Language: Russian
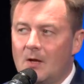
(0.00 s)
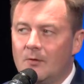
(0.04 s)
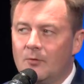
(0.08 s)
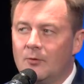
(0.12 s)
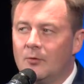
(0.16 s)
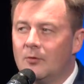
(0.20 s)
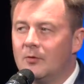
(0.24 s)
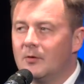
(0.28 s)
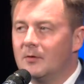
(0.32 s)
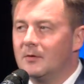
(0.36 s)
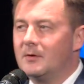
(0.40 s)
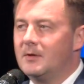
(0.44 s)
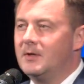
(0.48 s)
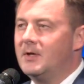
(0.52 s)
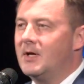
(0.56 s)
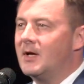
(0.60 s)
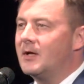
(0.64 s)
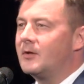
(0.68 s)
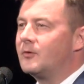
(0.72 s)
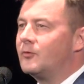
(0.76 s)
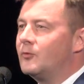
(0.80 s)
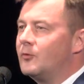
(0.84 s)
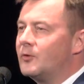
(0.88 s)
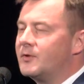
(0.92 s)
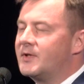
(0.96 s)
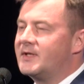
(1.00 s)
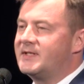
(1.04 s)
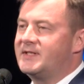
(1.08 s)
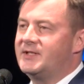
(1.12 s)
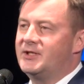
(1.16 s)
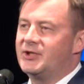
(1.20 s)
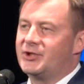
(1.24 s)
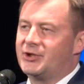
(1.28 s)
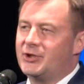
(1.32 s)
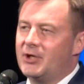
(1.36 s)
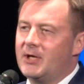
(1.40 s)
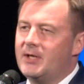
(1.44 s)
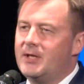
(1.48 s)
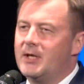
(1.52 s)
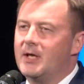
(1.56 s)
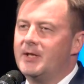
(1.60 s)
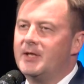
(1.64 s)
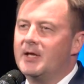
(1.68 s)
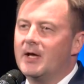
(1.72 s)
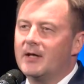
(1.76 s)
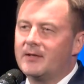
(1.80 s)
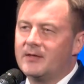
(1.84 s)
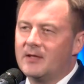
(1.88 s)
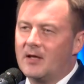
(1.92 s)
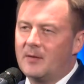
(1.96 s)
Но ни одно достижение,
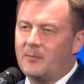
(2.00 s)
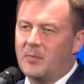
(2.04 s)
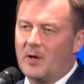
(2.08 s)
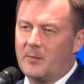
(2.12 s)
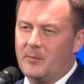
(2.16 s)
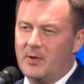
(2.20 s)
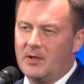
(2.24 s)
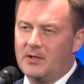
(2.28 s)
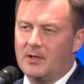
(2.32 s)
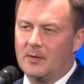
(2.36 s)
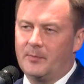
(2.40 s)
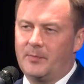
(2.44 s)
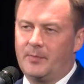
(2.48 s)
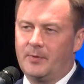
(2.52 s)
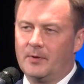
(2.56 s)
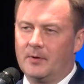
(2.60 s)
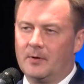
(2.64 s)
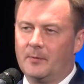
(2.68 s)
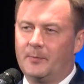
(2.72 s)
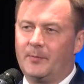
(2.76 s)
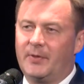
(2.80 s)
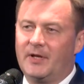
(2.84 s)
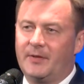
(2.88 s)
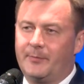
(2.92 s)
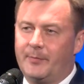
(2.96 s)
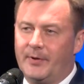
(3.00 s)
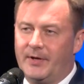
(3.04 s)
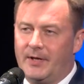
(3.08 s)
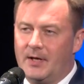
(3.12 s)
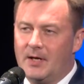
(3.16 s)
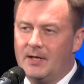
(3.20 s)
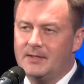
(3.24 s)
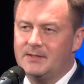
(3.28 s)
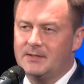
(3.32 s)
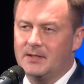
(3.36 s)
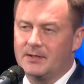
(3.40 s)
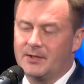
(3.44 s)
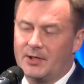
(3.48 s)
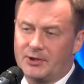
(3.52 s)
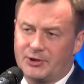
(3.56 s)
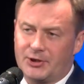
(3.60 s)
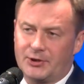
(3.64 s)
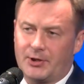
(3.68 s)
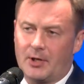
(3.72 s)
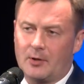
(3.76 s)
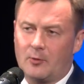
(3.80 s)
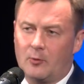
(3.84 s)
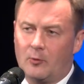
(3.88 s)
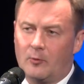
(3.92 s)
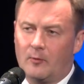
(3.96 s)
ни одна победа э, предприятия, даже
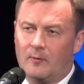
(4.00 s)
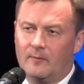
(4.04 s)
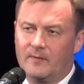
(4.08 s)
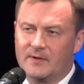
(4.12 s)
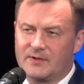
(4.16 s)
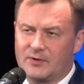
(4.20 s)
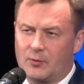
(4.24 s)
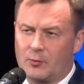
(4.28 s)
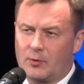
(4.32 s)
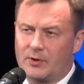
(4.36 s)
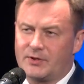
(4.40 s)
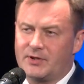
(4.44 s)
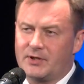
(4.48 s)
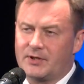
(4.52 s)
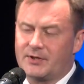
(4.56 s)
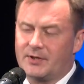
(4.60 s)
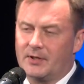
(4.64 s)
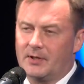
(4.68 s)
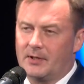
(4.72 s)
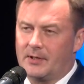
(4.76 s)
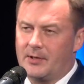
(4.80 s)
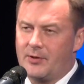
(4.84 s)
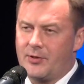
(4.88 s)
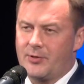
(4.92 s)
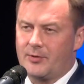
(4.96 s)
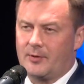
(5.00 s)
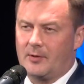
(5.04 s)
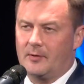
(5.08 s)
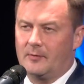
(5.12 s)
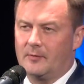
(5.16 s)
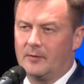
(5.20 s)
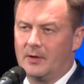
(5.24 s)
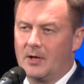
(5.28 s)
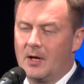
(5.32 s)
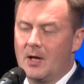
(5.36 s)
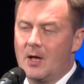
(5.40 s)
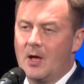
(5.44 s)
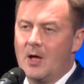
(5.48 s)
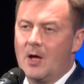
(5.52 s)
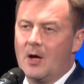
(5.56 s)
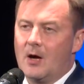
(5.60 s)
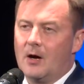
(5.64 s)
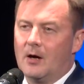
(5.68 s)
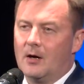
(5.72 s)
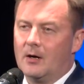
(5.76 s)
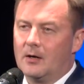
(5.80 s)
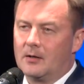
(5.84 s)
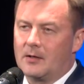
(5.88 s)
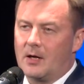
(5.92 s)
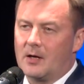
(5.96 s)
такого высокотехнологического,
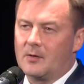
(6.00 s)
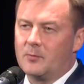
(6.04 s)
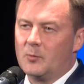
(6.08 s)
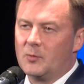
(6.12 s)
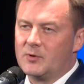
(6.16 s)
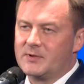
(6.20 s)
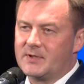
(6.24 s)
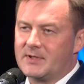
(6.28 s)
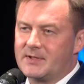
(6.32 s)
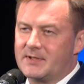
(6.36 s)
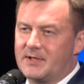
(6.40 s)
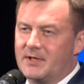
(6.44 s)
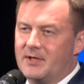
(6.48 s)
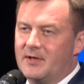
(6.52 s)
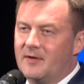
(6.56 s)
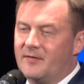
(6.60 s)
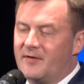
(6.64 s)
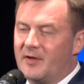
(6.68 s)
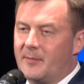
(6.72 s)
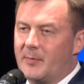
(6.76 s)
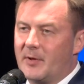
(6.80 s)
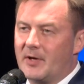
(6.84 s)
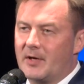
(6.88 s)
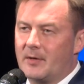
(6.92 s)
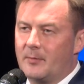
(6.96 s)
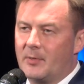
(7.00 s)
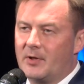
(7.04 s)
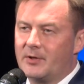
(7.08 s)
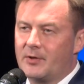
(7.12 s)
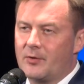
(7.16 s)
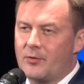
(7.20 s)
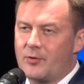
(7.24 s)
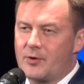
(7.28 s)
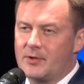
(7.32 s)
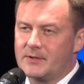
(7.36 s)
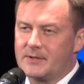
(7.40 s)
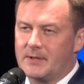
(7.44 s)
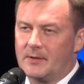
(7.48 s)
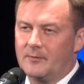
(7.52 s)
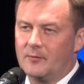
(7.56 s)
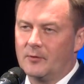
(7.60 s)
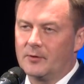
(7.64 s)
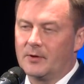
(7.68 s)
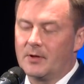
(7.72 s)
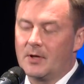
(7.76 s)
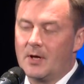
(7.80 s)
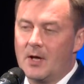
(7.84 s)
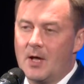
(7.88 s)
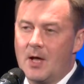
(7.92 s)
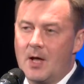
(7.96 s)
э, как Мозовский нефтеперерабатывающий
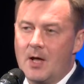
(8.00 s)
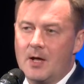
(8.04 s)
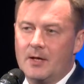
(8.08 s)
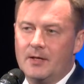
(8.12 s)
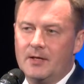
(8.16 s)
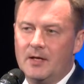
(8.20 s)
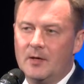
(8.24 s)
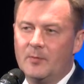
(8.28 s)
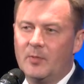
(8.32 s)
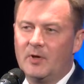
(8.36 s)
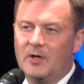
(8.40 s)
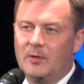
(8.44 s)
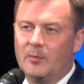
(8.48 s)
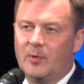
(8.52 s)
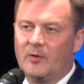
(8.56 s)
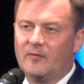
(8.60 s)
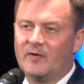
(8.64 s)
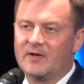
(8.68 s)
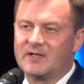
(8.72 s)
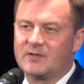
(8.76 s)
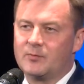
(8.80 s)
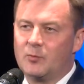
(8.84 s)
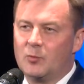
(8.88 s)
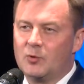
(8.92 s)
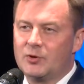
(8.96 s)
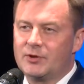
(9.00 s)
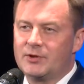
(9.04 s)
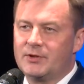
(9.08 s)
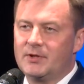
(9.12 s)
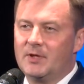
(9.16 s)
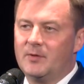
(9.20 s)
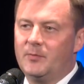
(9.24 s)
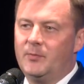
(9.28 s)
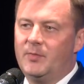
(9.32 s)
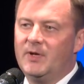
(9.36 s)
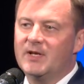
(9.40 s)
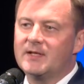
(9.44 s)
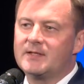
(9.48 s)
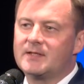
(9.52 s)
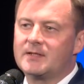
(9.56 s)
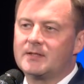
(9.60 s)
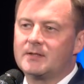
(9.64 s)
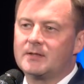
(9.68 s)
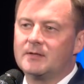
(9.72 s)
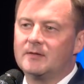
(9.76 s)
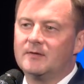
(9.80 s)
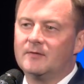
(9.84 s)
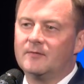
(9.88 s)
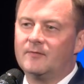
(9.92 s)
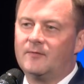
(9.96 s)
завод, не были бы возможны
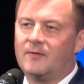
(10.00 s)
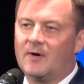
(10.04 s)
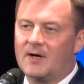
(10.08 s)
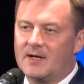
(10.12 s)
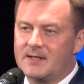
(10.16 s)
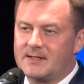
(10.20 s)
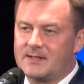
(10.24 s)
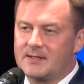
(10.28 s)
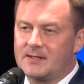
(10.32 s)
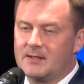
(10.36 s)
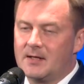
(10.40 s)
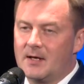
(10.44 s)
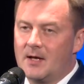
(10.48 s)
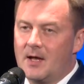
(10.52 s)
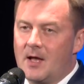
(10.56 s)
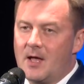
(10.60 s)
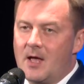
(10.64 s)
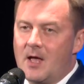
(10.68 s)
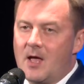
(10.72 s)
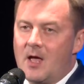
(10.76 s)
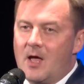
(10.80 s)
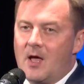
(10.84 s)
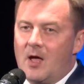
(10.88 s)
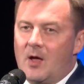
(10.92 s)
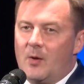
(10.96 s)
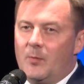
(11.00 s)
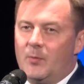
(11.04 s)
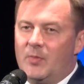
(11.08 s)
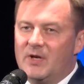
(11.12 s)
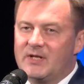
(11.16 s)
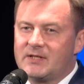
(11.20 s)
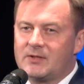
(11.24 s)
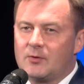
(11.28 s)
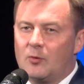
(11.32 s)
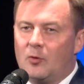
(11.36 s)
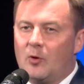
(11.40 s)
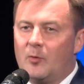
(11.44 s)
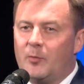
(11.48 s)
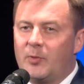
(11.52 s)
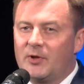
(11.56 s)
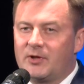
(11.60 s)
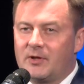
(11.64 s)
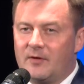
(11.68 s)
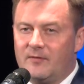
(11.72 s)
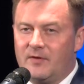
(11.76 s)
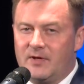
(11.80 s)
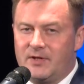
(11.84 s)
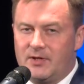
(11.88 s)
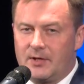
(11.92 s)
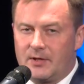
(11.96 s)
без вас, без
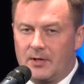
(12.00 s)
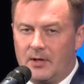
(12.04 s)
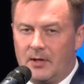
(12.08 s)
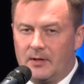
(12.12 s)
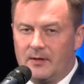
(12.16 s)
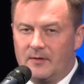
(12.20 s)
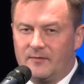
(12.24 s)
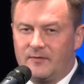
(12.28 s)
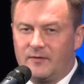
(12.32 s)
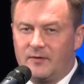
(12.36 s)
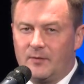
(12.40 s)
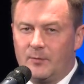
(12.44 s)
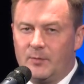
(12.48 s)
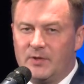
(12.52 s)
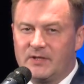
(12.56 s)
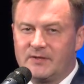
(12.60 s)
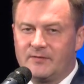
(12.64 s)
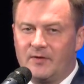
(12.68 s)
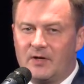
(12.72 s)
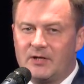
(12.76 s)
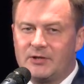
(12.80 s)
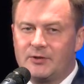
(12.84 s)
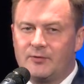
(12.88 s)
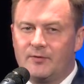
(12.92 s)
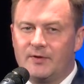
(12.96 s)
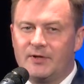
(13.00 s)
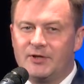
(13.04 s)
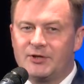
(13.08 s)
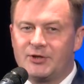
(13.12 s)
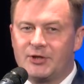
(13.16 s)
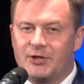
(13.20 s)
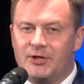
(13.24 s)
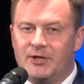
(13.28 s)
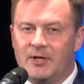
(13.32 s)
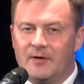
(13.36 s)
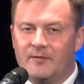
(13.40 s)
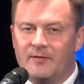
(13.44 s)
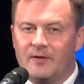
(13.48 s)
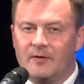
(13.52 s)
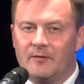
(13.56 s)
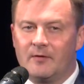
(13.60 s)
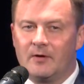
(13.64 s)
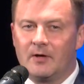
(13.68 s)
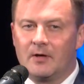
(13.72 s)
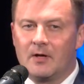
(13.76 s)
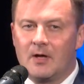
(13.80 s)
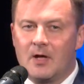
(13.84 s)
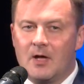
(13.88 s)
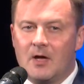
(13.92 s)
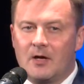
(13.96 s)
опыта ветеранов, без вашего
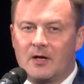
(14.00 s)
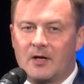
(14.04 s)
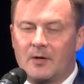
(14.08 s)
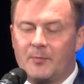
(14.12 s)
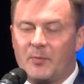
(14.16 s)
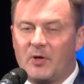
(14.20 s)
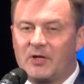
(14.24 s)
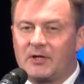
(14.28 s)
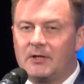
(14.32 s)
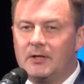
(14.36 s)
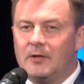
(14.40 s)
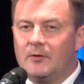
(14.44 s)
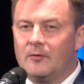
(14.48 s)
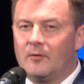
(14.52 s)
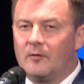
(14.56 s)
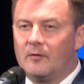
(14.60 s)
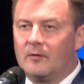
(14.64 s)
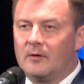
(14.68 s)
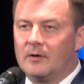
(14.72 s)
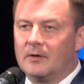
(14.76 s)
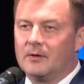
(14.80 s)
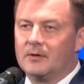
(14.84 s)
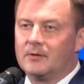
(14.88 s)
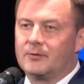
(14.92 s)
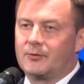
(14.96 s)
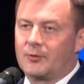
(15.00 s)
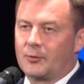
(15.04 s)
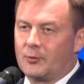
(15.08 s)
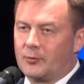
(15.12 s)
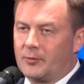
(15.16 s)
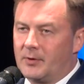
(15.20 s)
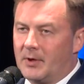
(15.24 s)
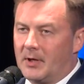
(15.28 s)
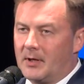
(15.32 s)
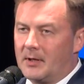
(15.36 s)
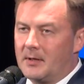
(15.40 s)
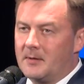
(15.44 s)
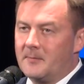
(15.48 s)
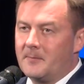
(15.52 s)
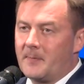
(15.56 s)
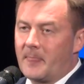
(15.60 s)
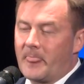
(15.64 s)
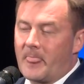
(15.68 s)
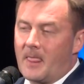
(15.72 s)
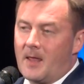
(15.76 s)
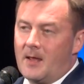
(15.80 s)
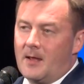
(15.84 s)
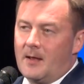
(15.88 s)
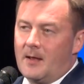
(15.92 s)
ежедневного кропотливого труда,